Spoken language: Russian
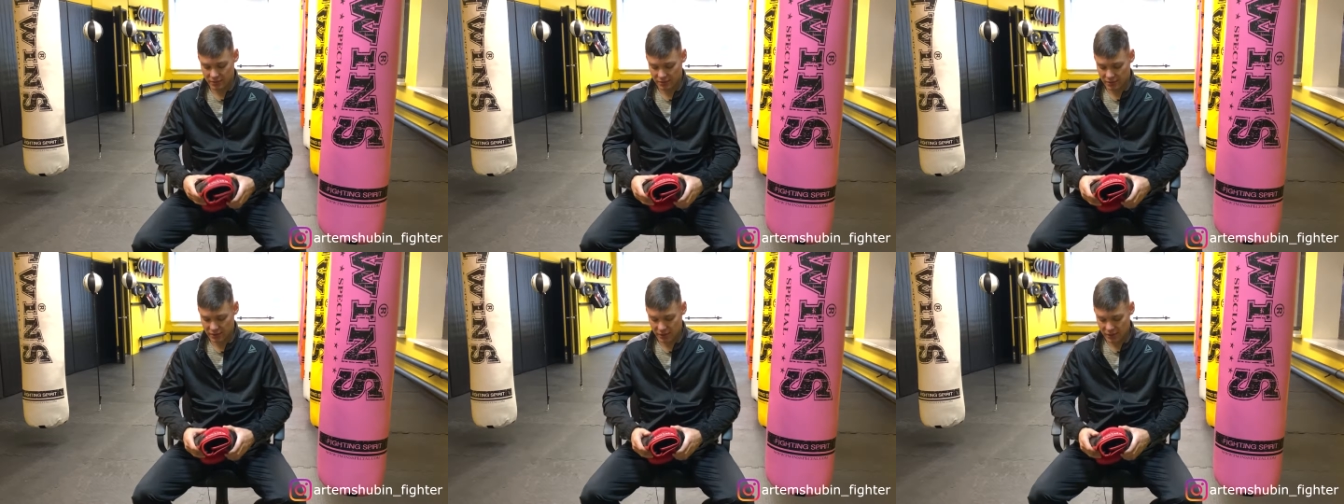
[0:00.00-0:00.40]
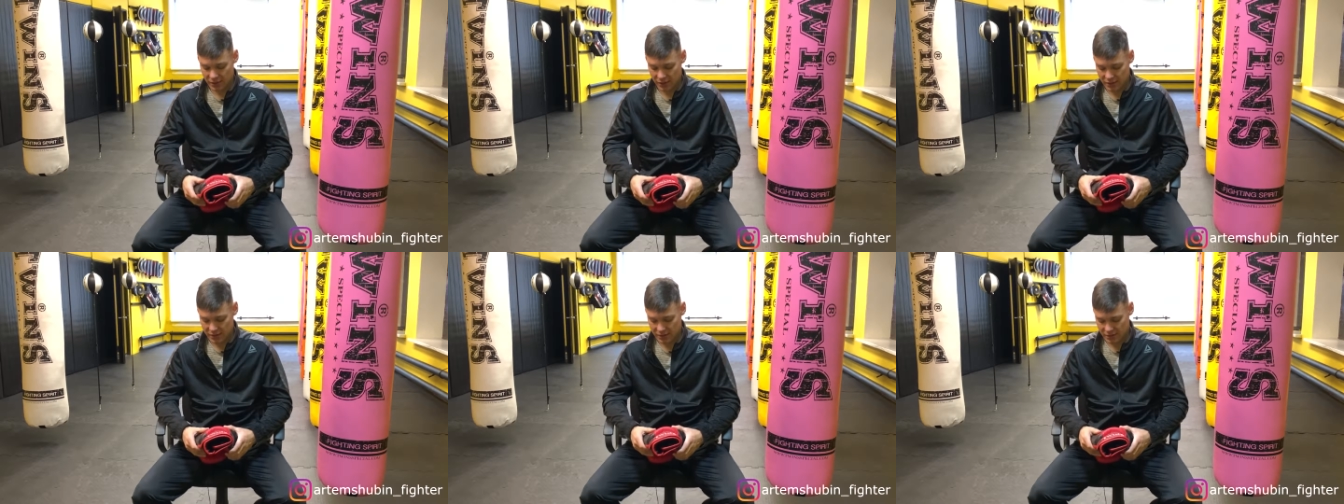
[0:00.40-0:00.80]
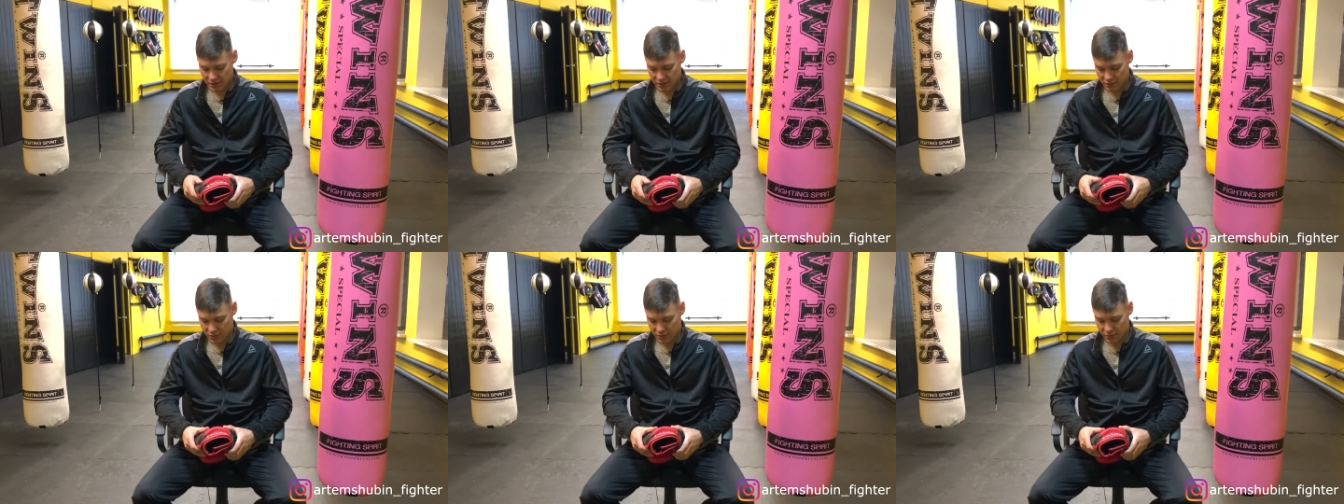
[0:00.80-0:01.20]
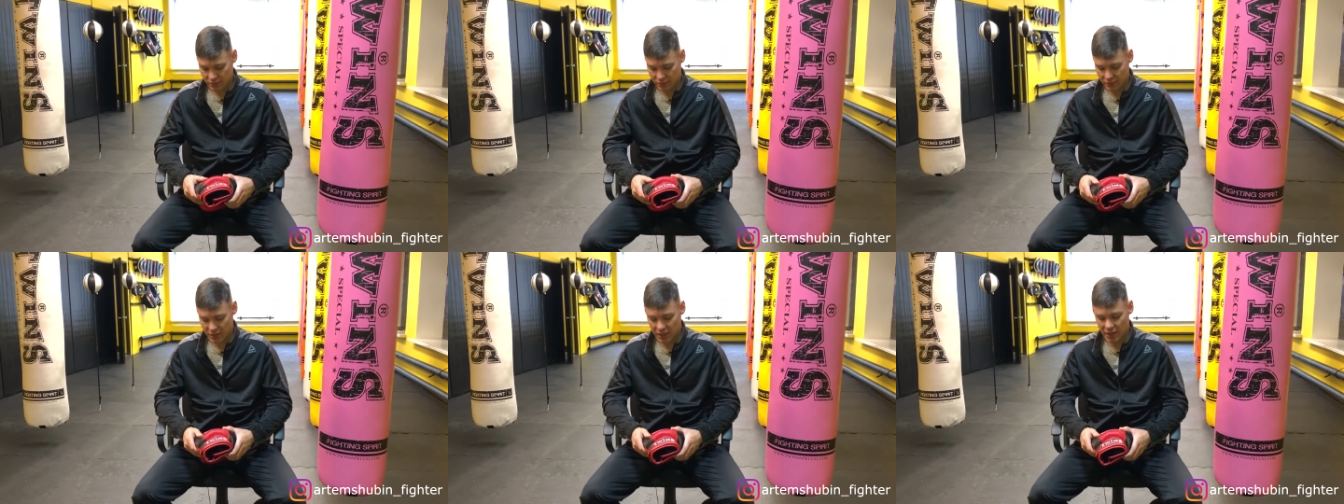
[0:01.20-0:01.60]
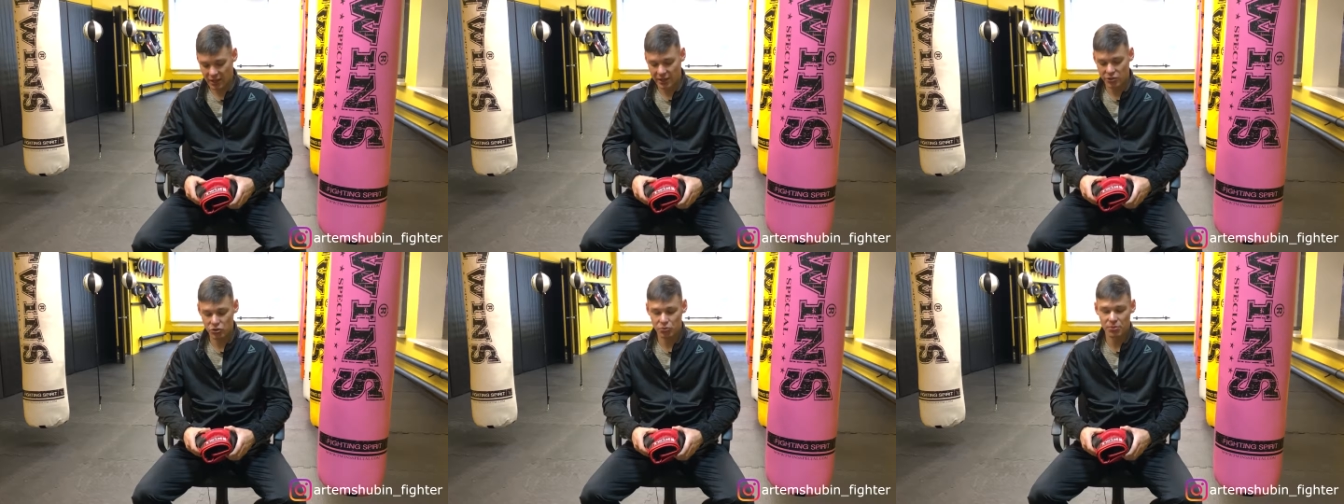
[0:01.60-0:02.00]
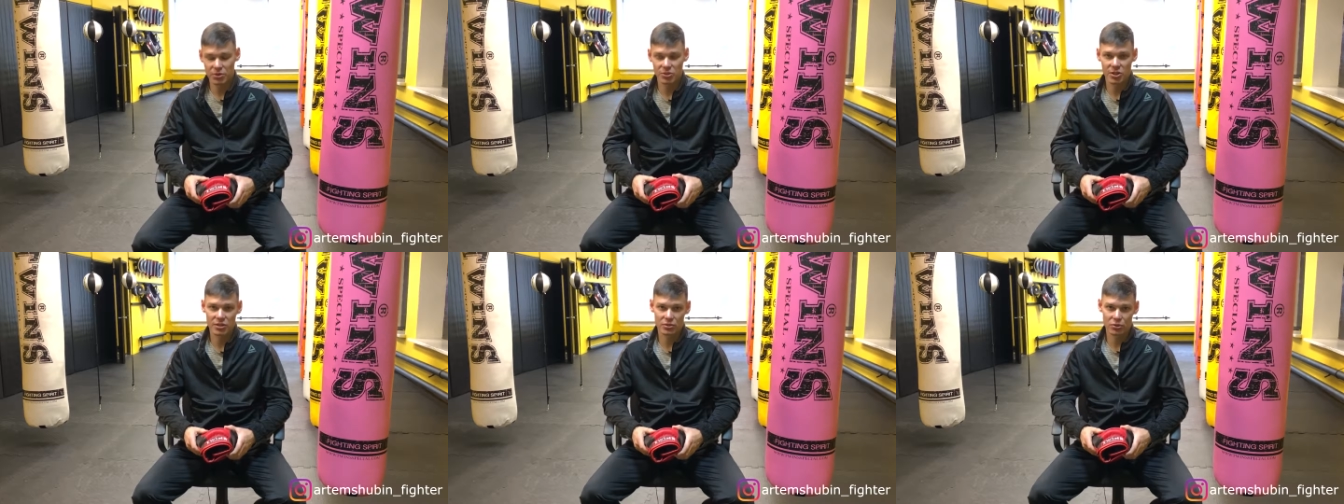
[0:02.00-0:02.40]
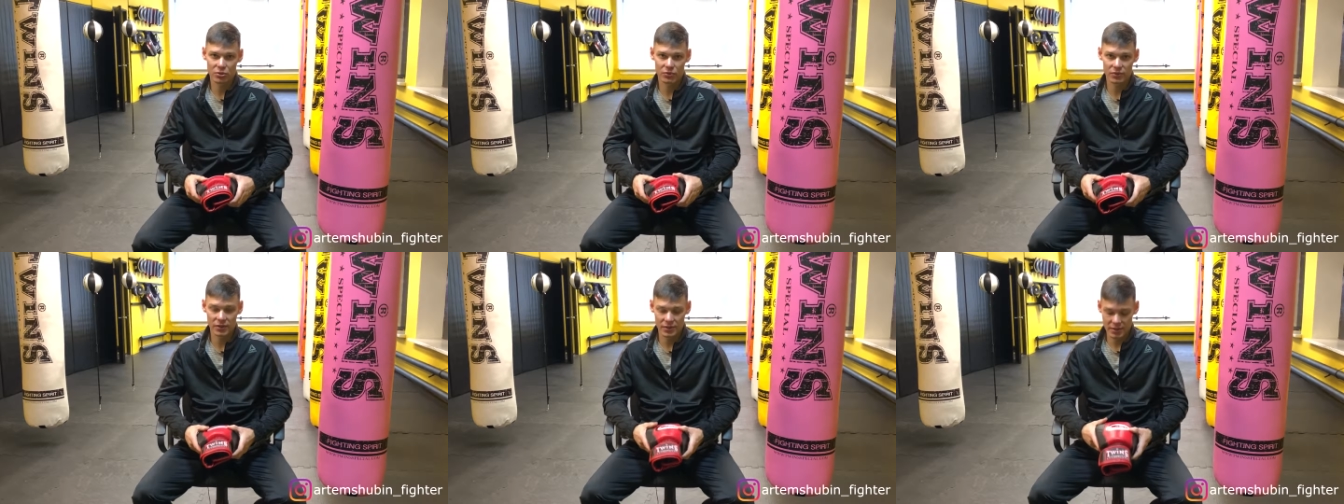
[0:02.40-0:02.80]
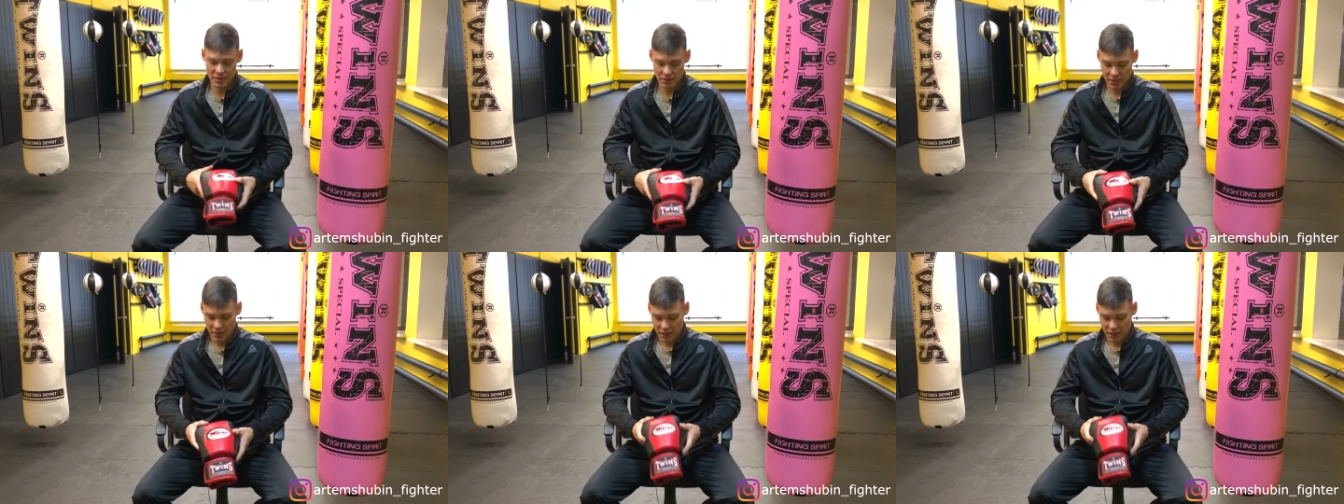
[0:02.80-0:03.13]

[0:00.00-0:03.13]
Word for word: в интернете, как режет перчатку Твинс.